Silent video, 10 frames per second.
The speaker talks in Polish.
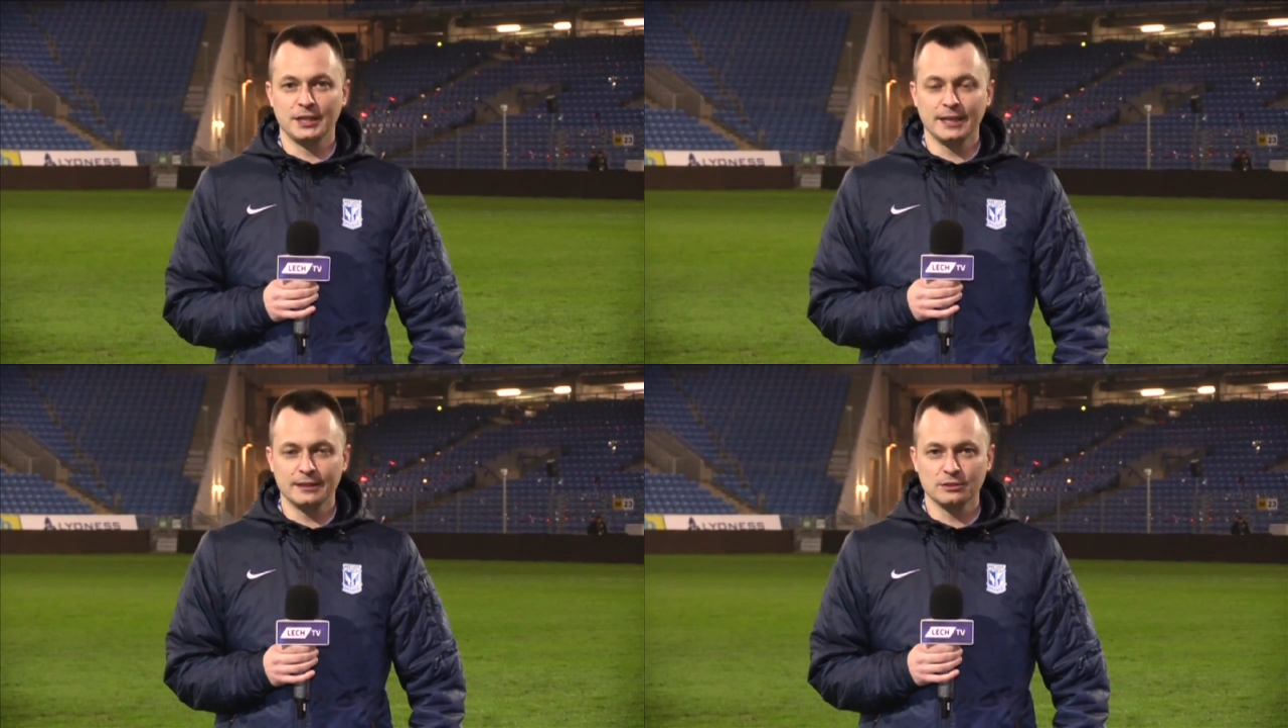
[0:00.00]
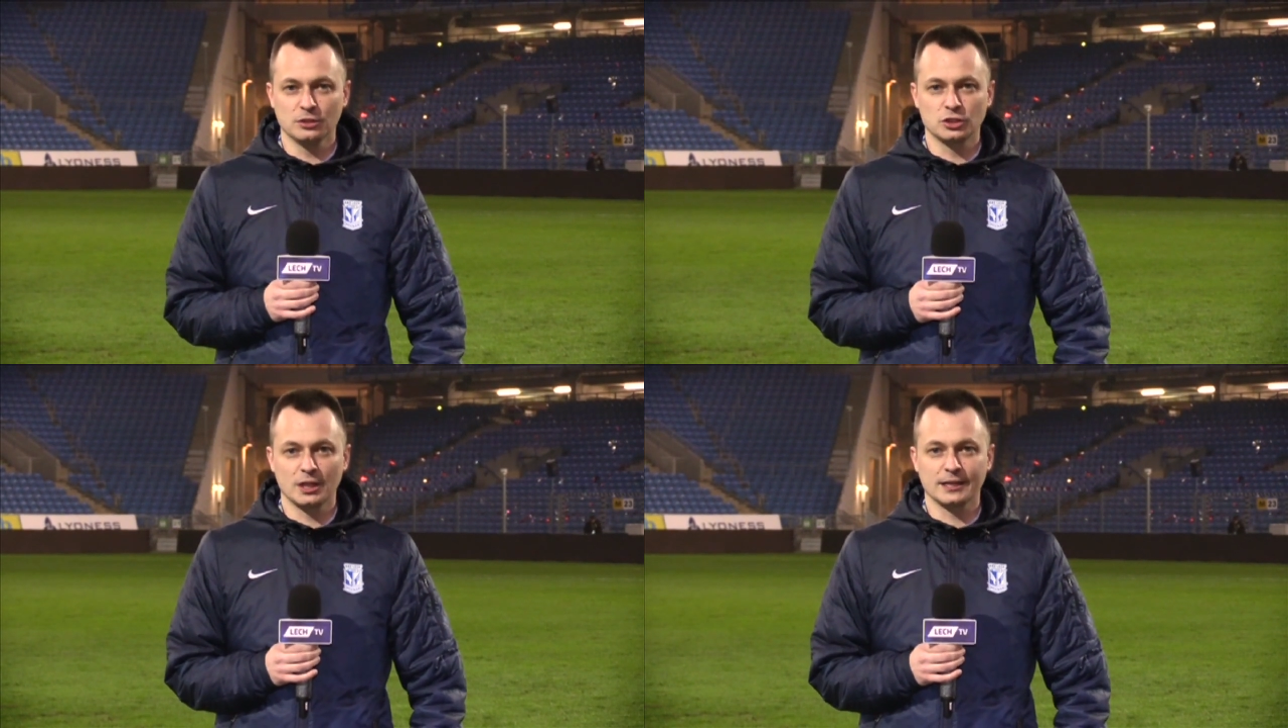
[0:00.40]
1
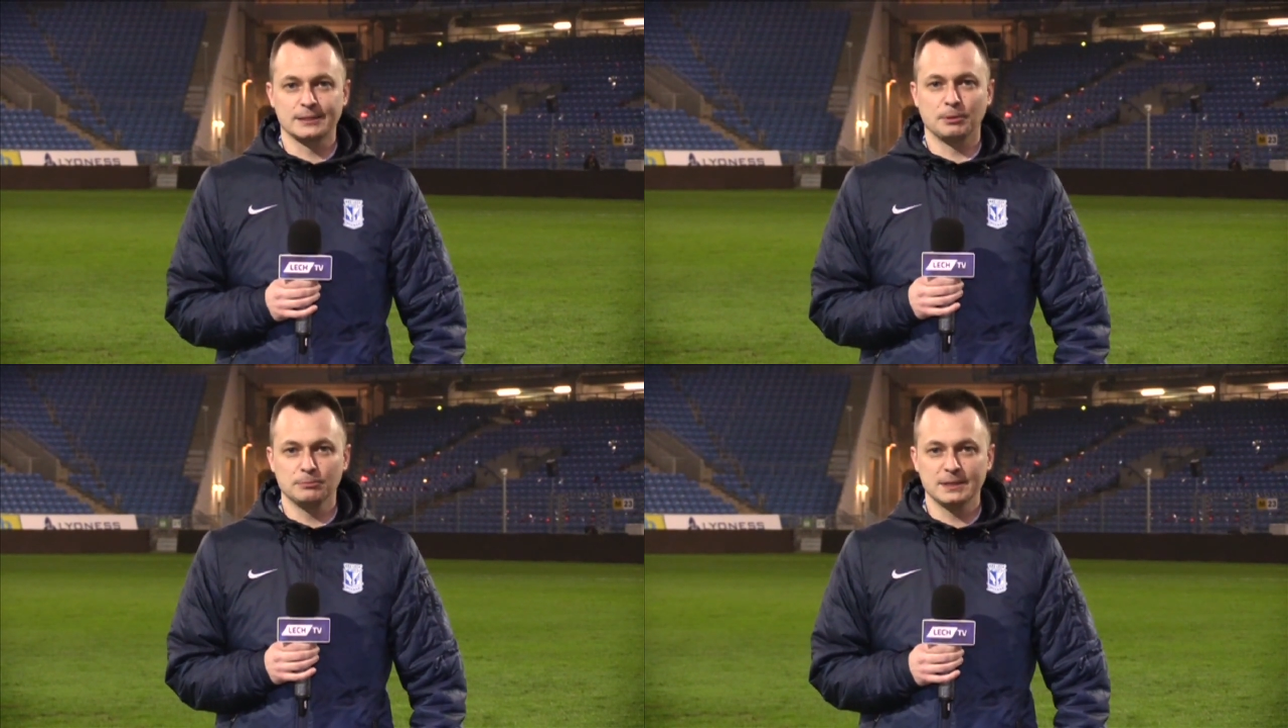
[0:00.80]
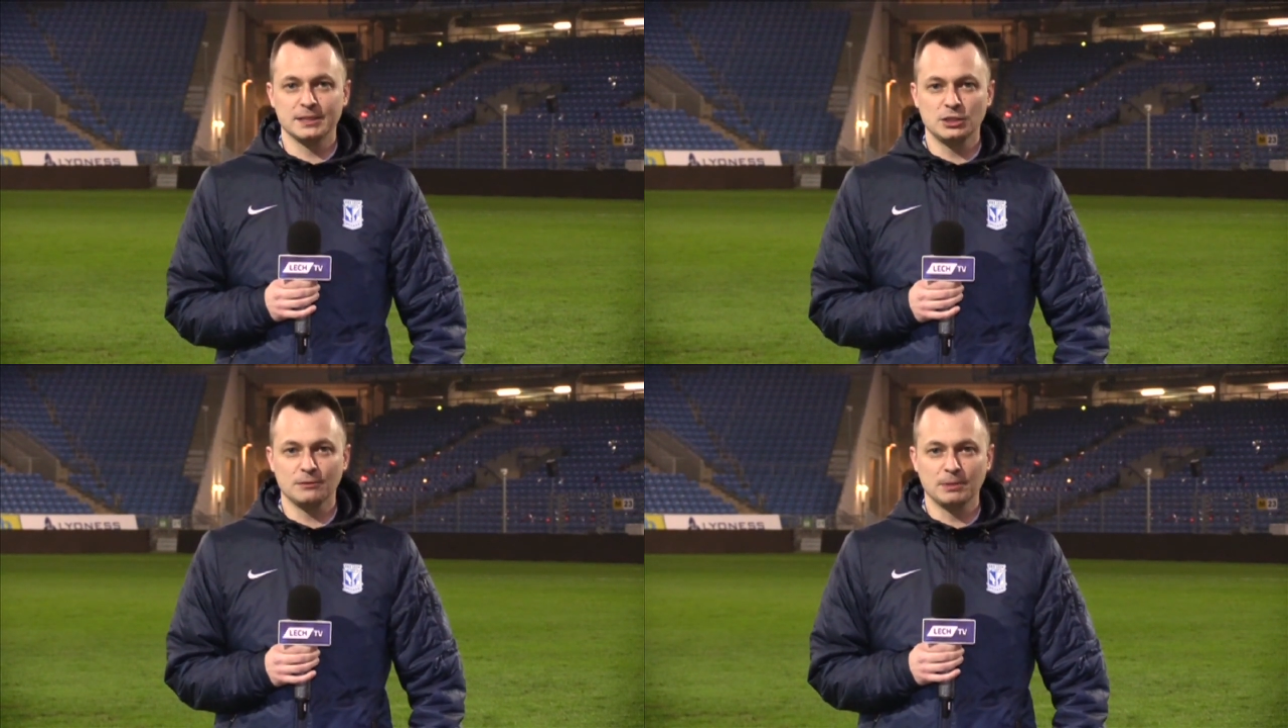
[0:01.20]
do 4 z
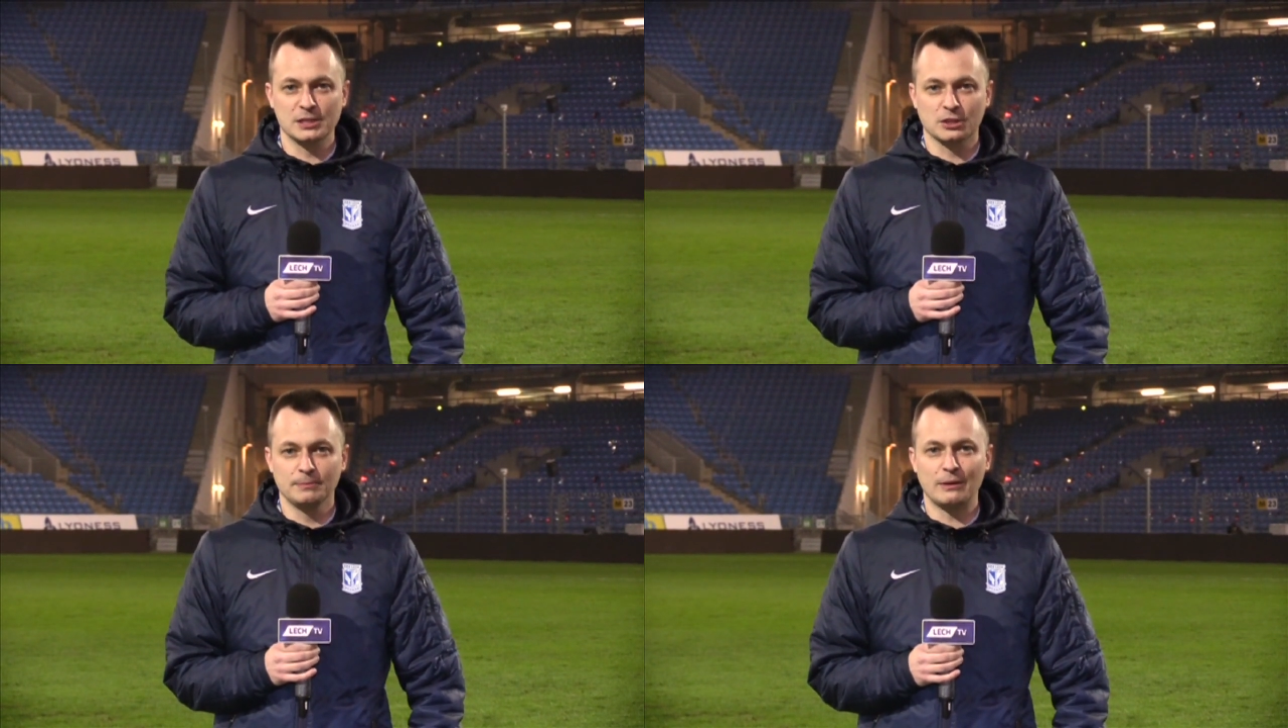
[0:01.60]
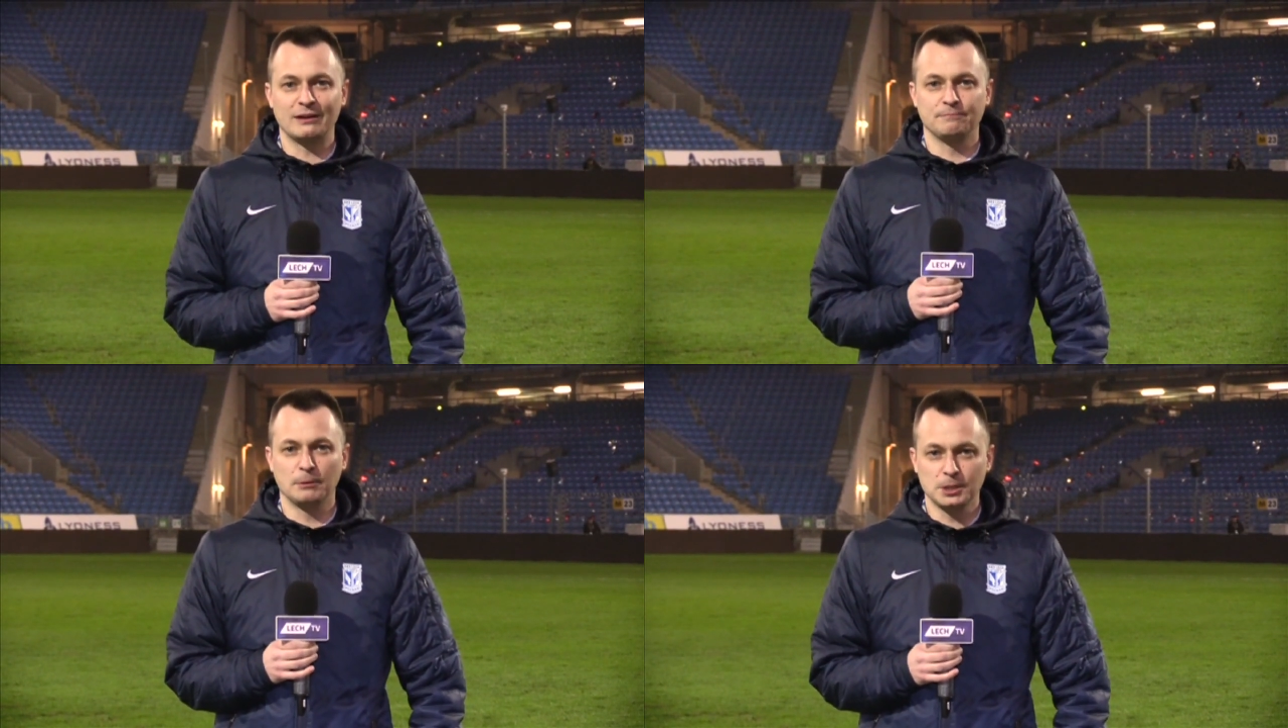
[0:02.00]
Podbeskidziem
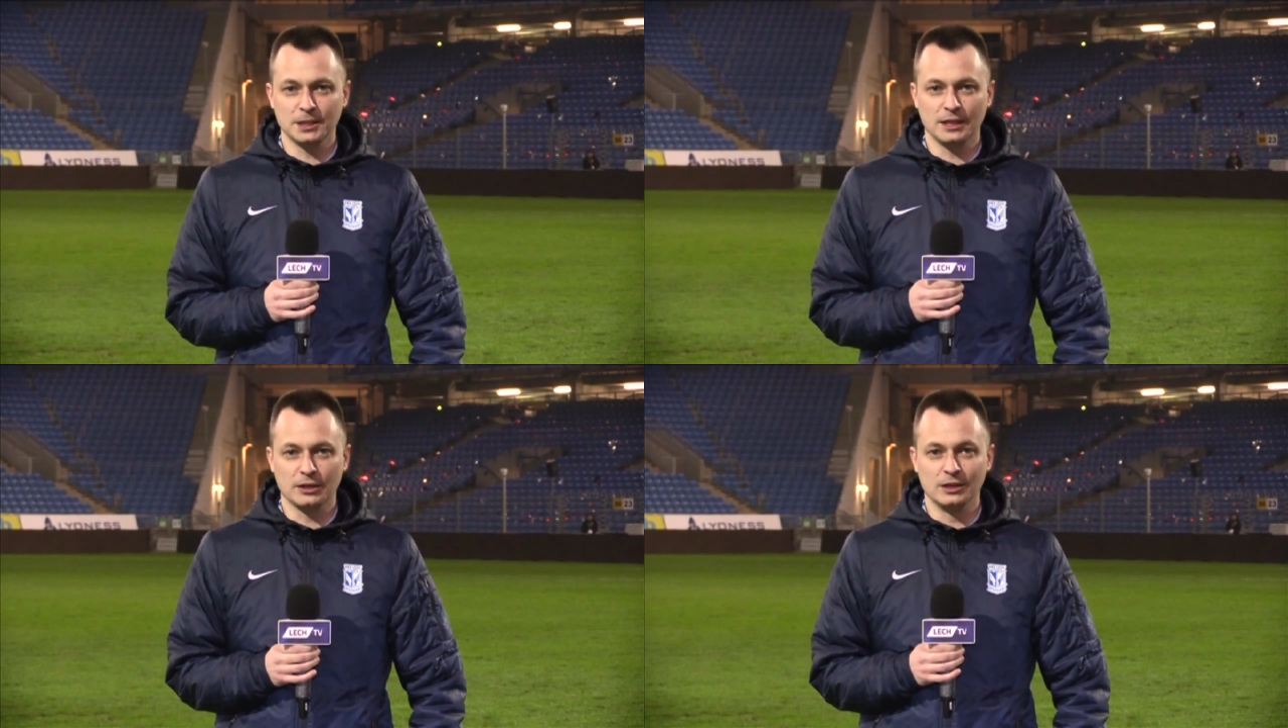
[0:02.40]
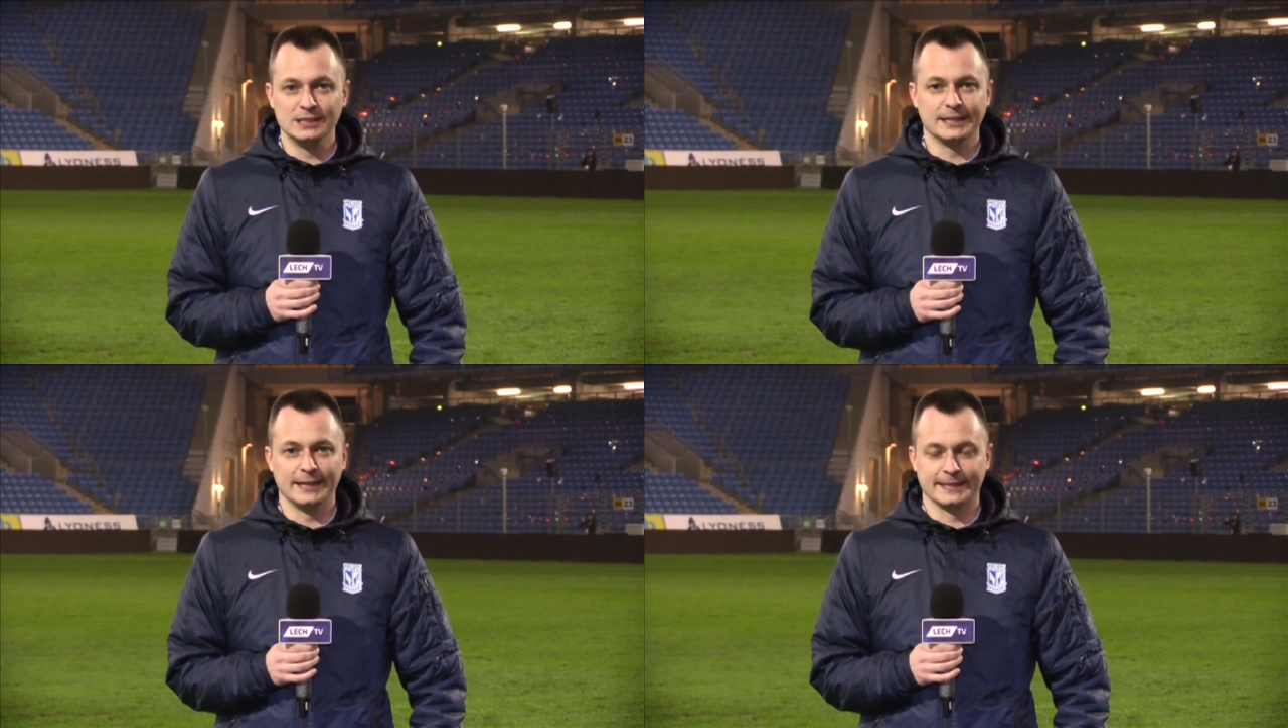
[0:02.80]
Bielsko-Biała w poprzedniej
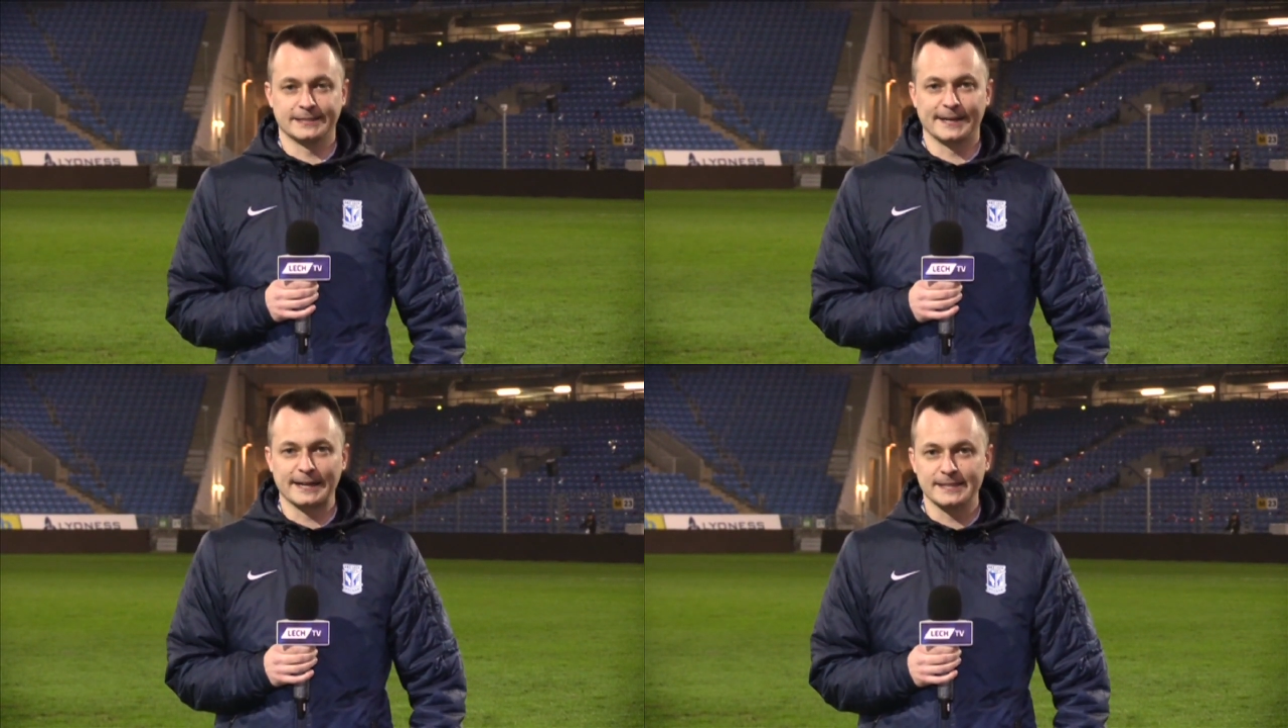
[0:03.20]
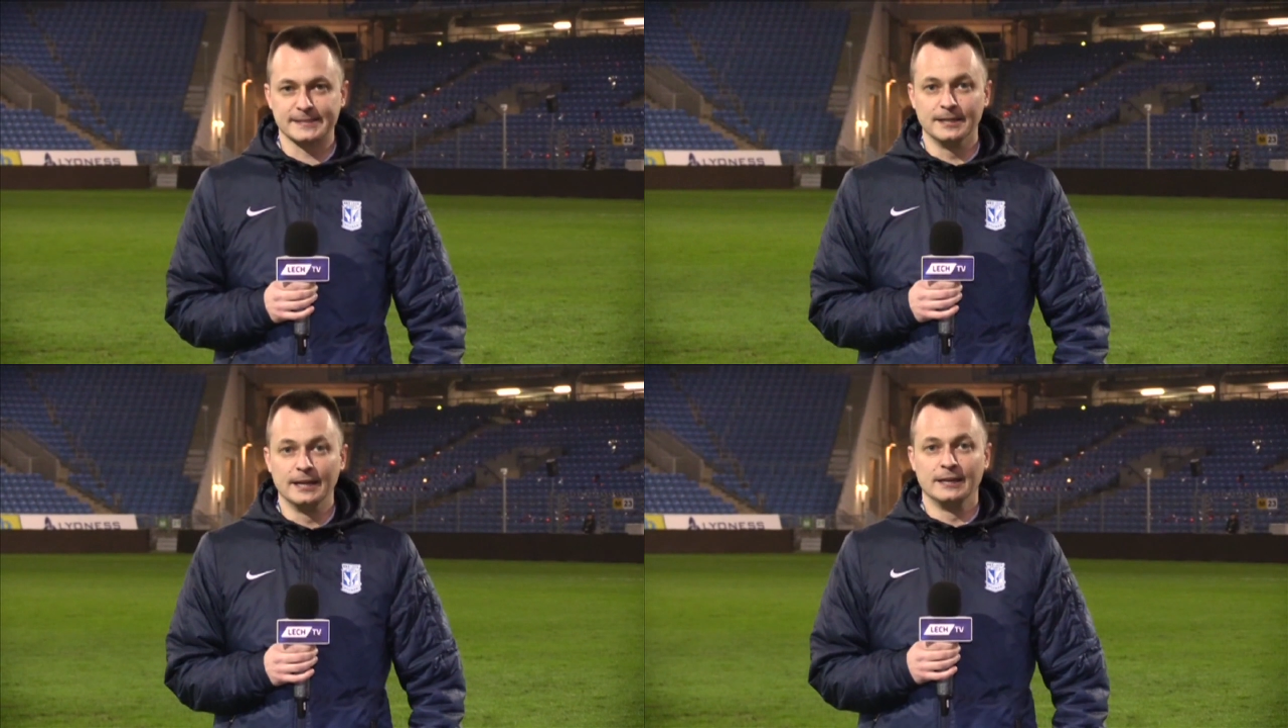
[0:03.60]
kolejce
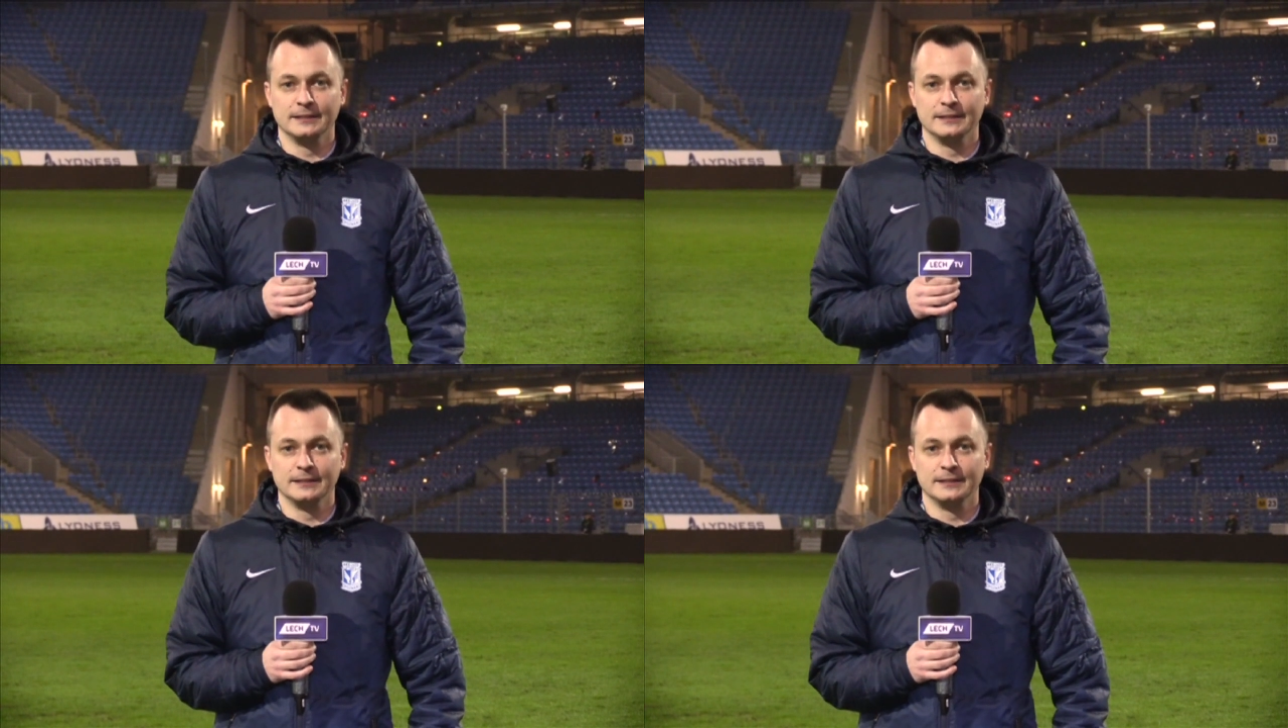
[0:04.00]
Ekstraklasy.